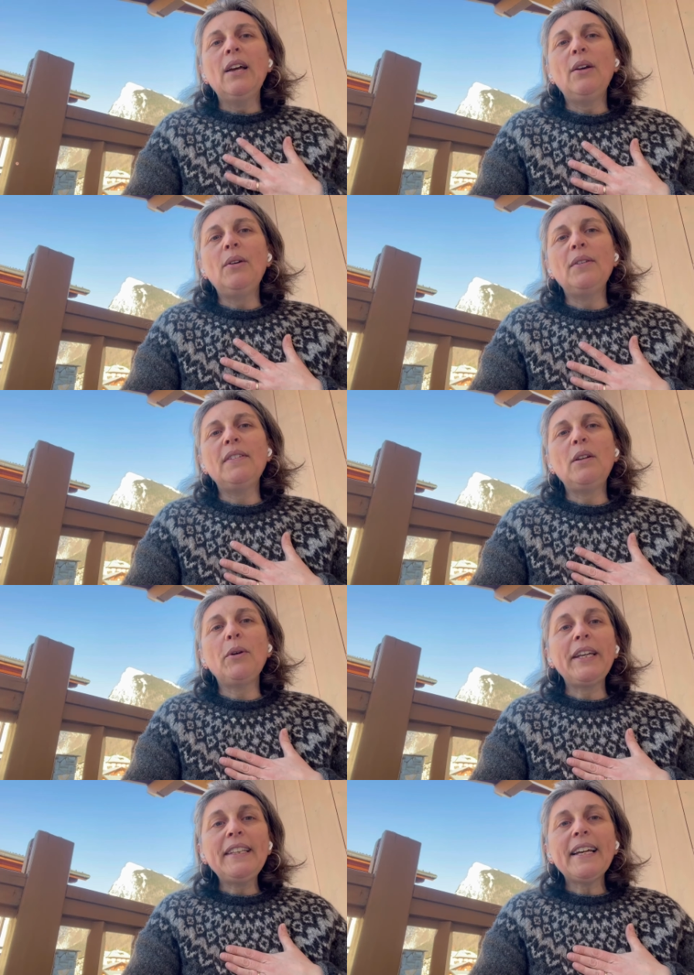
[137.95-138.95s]
Euh, c'est le
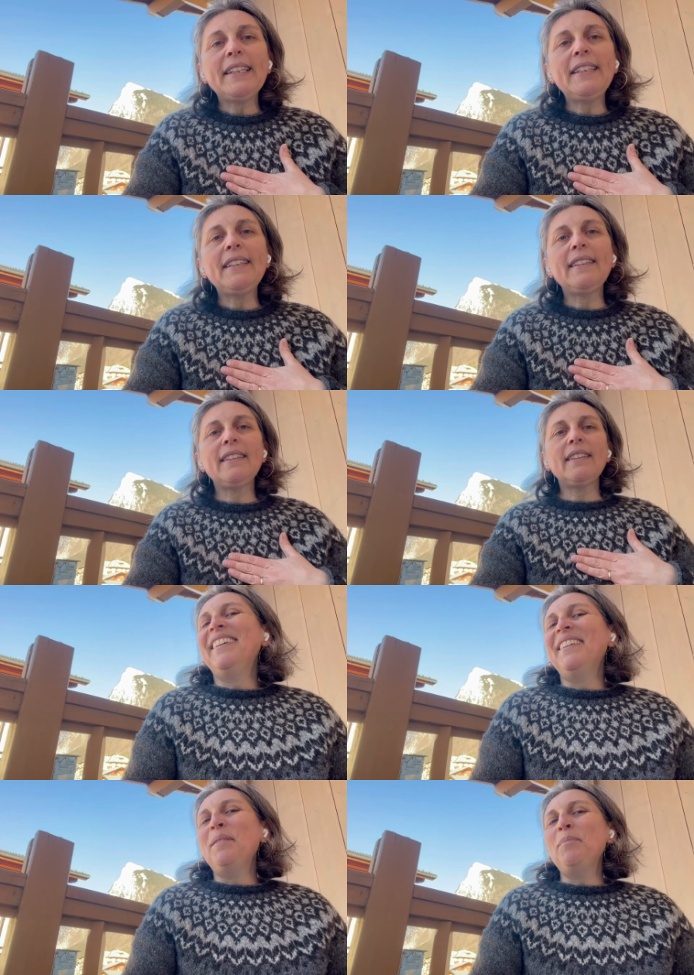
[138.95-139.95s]
Ridari, Puis
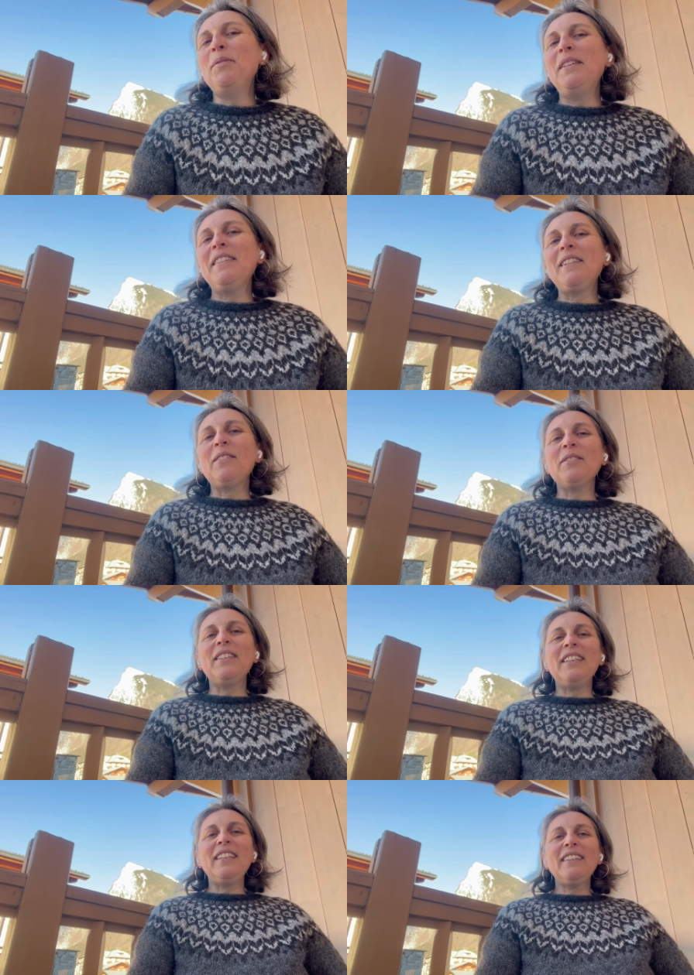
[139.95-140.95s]
euh, pull
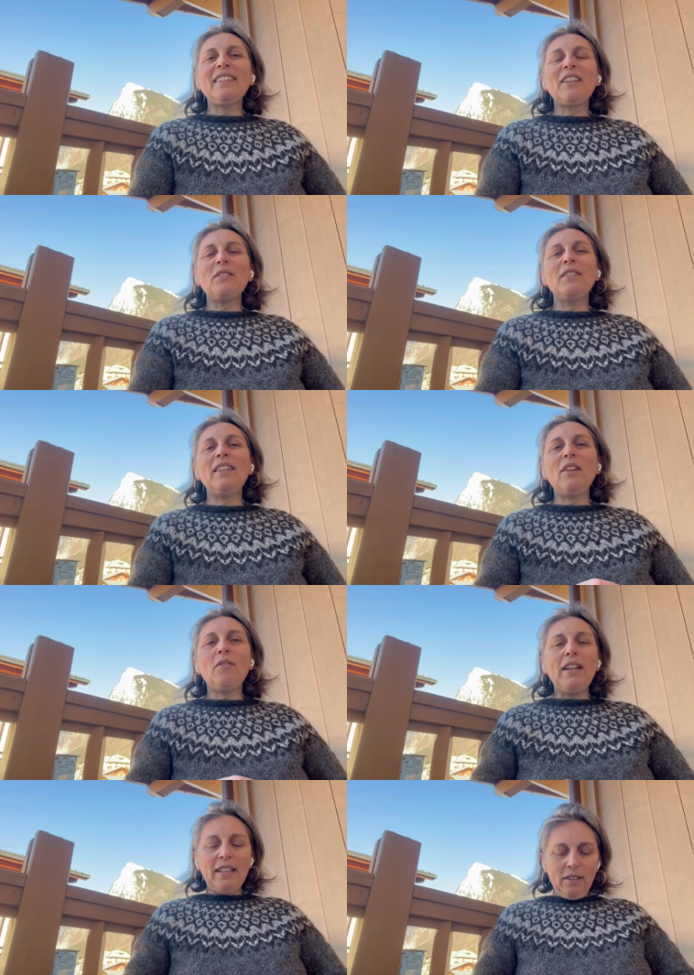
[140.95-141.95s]
islandais tricoté
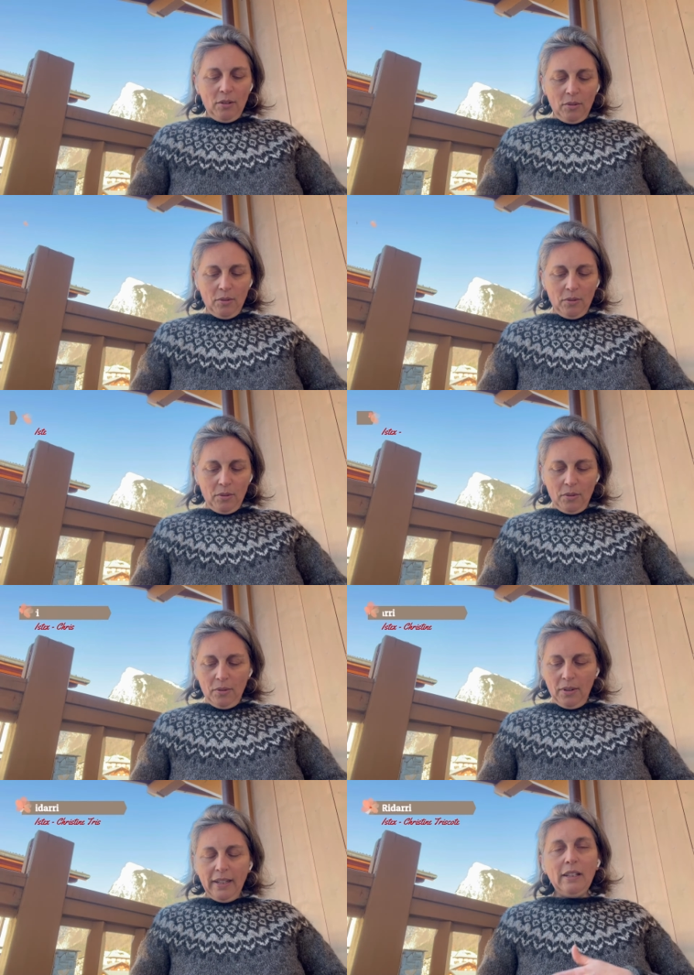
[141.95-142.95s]
en
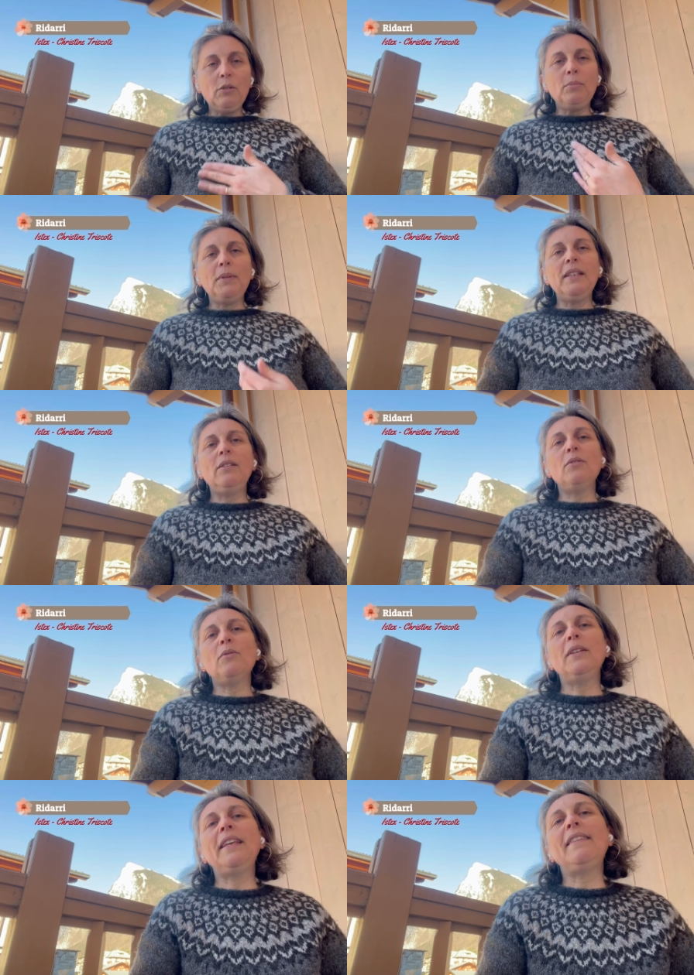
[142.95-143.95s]
laine Letlopi de
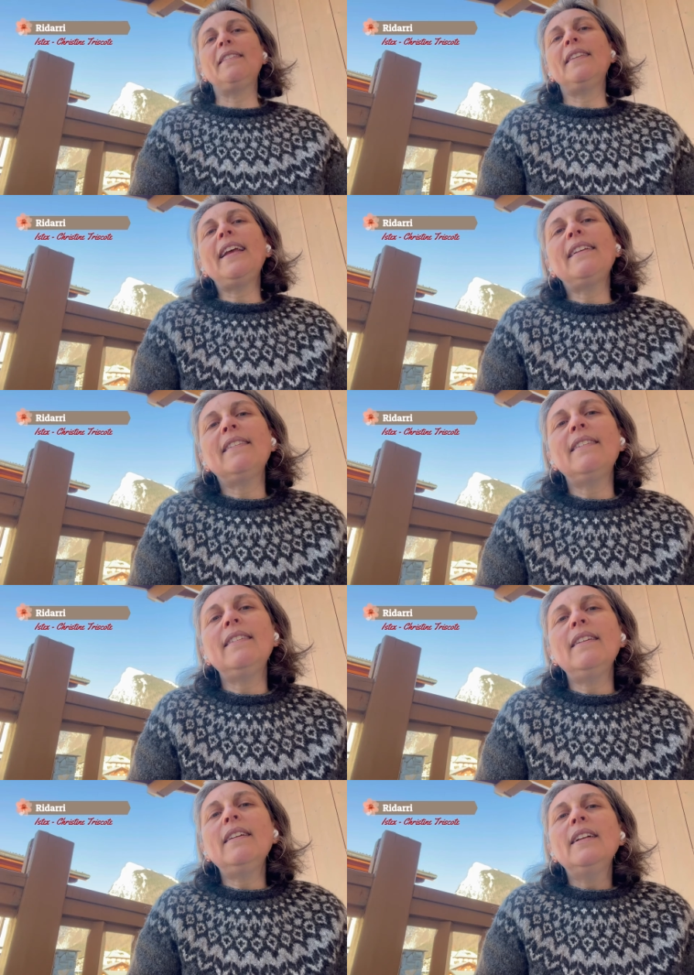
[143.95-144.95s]
Xtex.